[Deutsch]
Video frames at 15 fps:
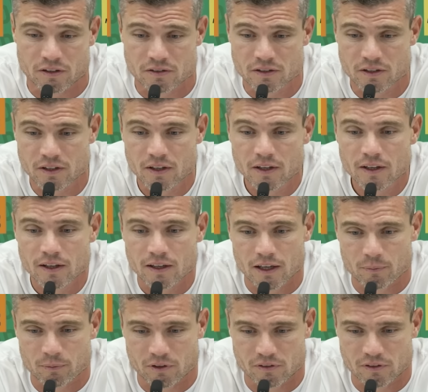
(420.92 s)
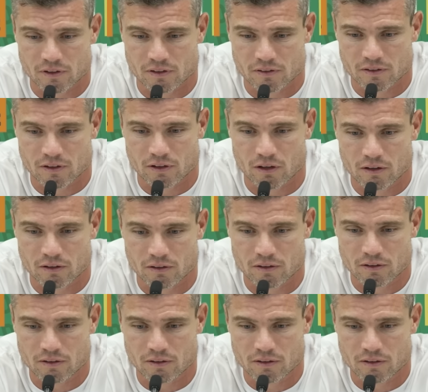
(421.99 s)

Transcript: ist, ähm, dass sie, dass sie in der